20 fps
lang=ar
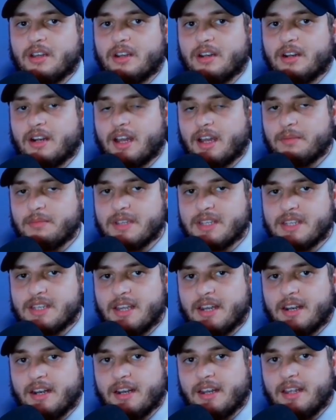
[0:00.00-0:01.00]
الرقم
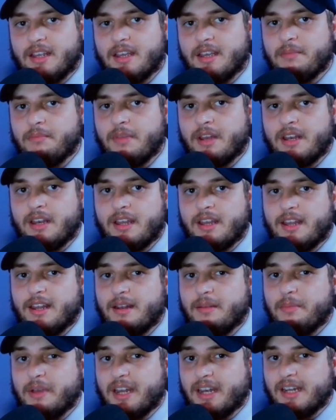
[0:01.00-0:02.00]
السري من
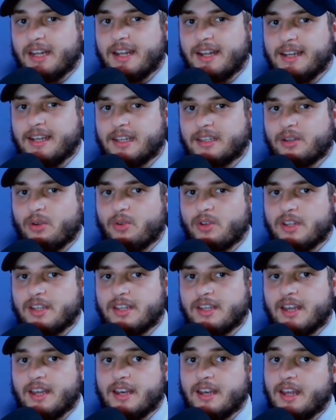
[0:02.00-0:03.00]
البريد الالكتروني
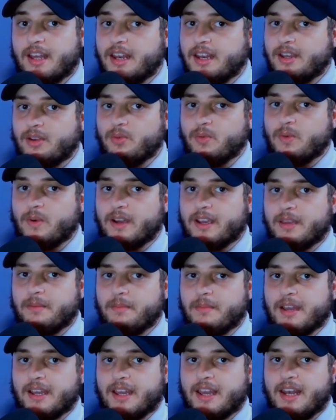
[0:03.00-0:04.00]
ديالنا اللي هو
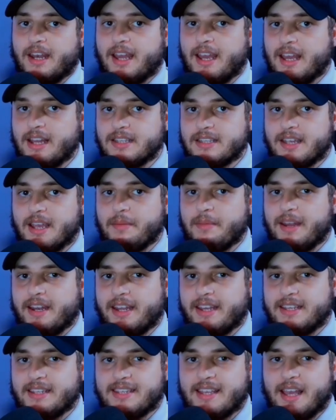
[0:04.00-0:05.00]
كما كان الحال تابع
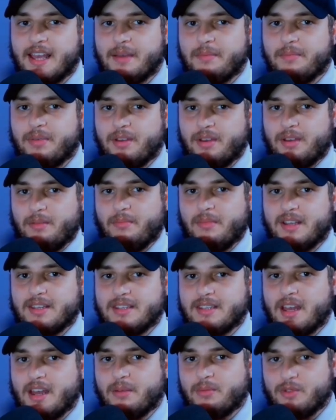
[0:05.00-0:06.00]
لحساب
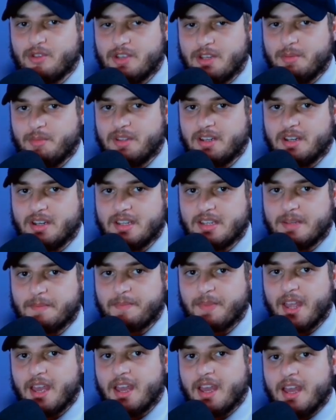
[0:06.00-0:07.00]
مسار متمدرس
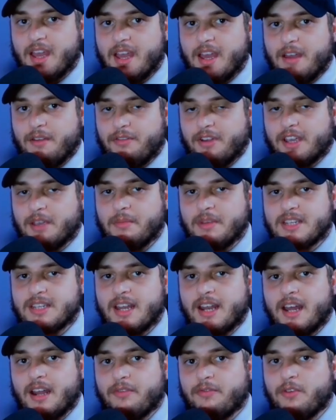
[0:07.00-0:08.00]
فكما
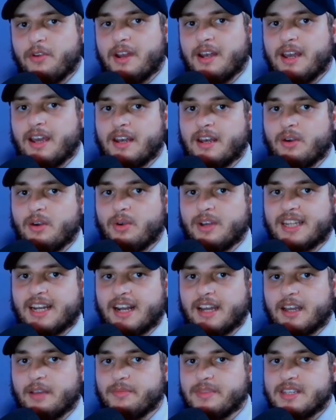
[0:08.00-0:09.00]
تنعرفوا على انه هذا
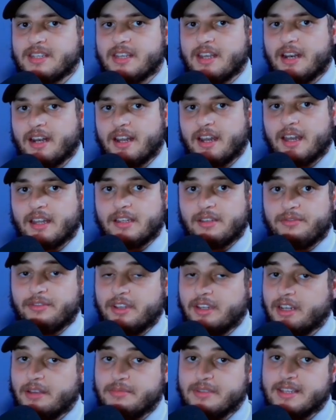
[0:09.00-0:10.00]
الرقم السري غادي
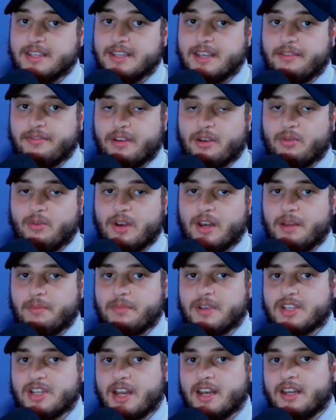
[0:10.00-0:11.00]
يفيدنا بزاف اولا
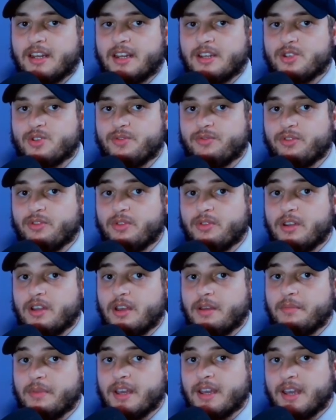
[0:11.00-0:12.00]
باش اننا نشوفوا
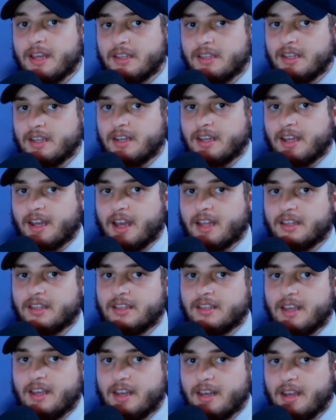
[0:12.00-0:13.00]
البيان ديال النقاط
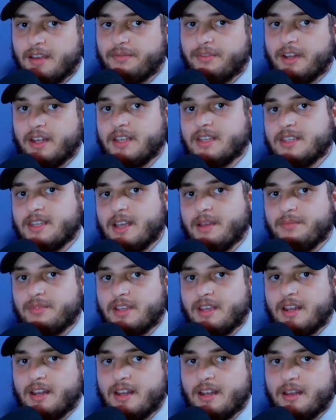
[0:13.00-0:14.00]
ديالنا في الحساب
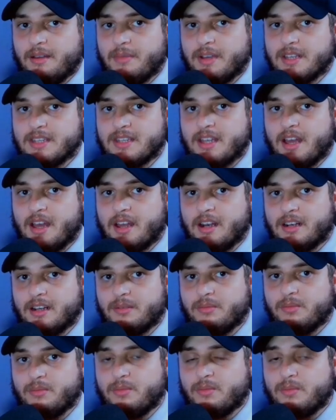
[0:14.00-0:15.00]
ديال مسار
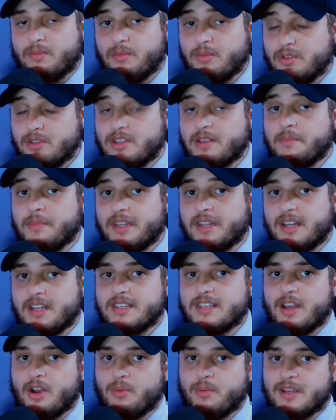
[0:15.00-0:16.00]

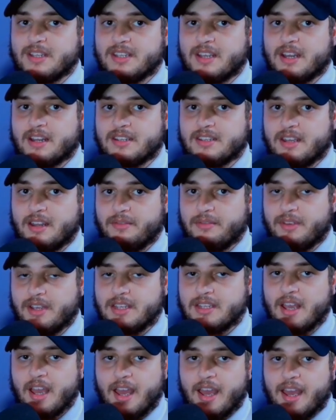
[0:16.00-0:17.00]
متمدرس او مسار
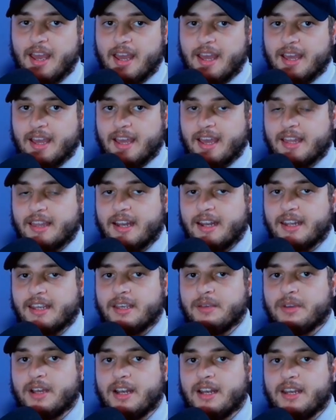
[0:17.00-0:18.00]
سيرفيس كذلك
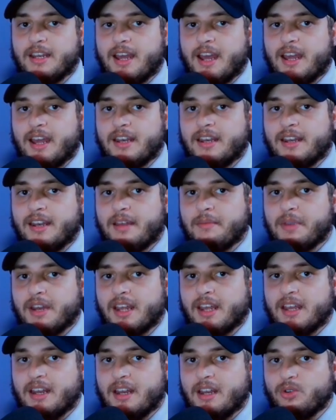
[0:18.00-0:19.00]
يمكن لنا اننا من
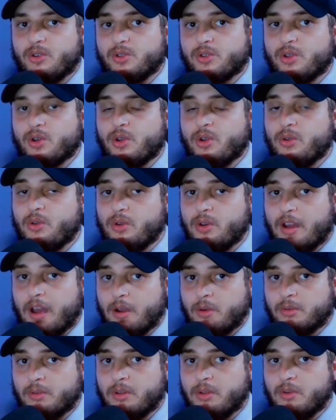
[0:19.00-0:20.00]
خلاله ندخلوا
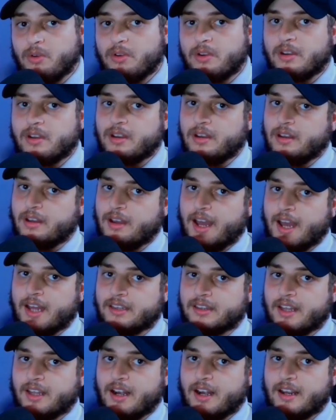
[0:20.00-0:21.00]
الاوتلوك آه، عن
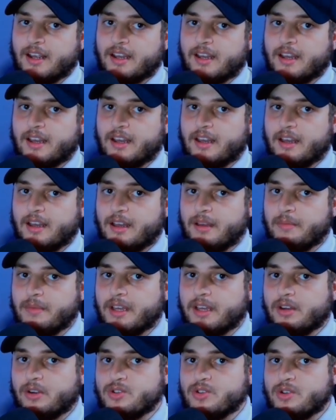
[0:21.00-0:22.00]
طريق آه،
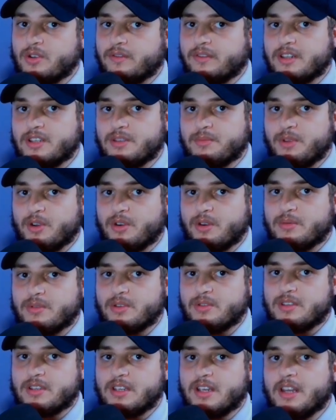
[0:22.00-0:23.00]
مايكروسوفت
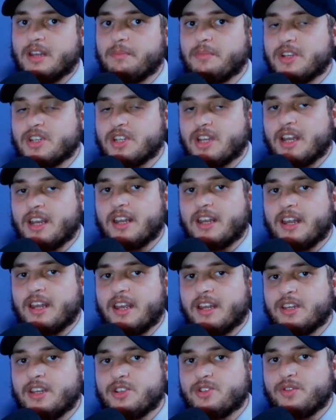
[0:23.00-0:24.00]
365 باش اننا
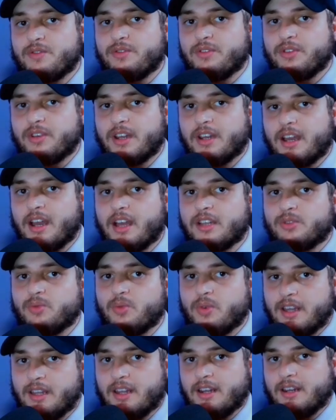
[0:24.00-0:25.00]
يعني نشوفوا النقاط
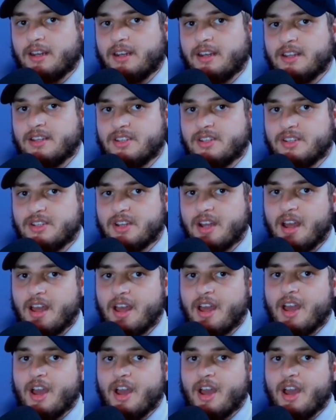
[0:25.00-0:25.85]
وكذلك النتيجه